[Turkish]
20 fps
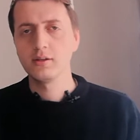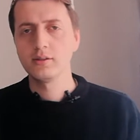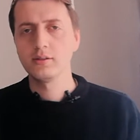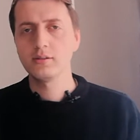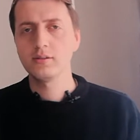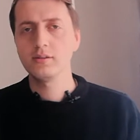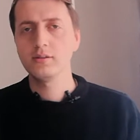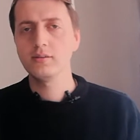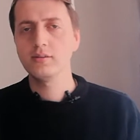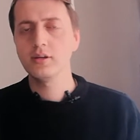
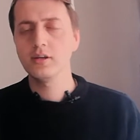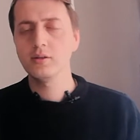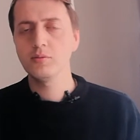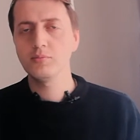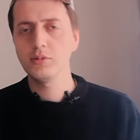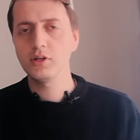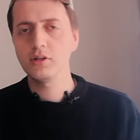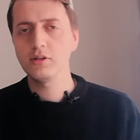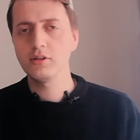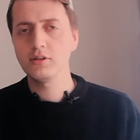
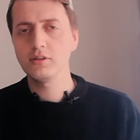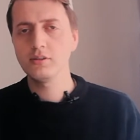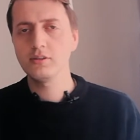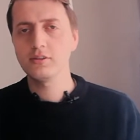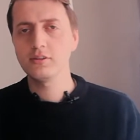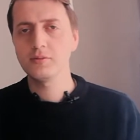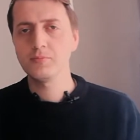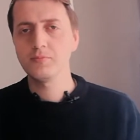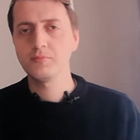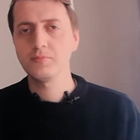Sizden
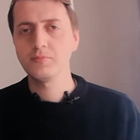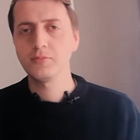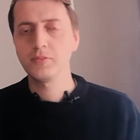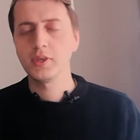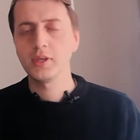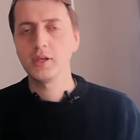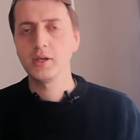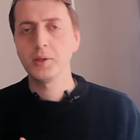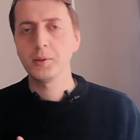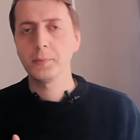biriniz
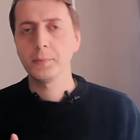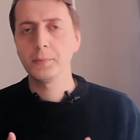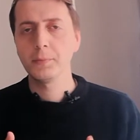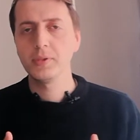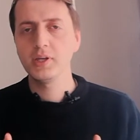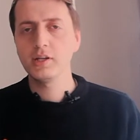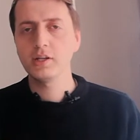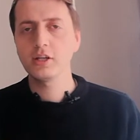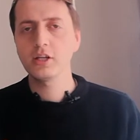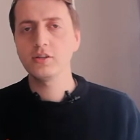
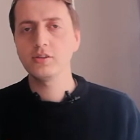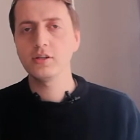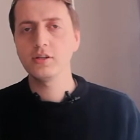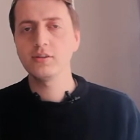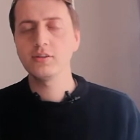bir gece